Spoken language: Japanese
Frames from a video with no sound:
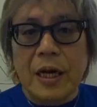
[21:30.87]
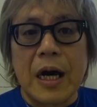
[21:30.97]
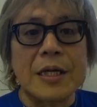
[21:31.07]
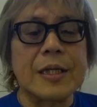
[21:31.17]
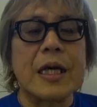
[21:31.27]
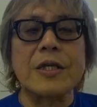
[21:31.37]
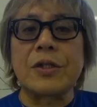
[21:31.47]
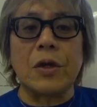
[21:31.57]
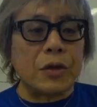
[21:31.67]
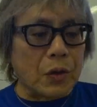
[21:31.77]
風が
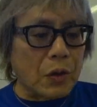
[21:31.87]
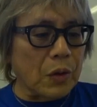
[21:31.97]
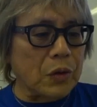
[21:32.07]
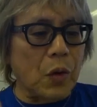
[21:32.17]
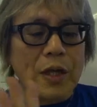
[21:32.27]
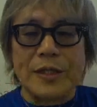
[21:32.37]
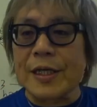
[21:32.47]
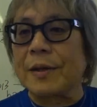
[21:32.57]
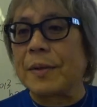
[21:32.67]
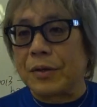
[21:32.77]
強いところを等圧
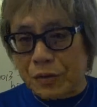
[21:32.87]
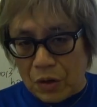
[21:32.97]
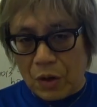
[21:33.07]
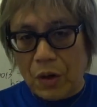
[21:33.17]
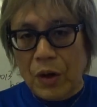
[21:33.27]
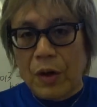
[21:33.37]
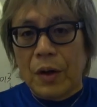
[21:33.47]
線で見ると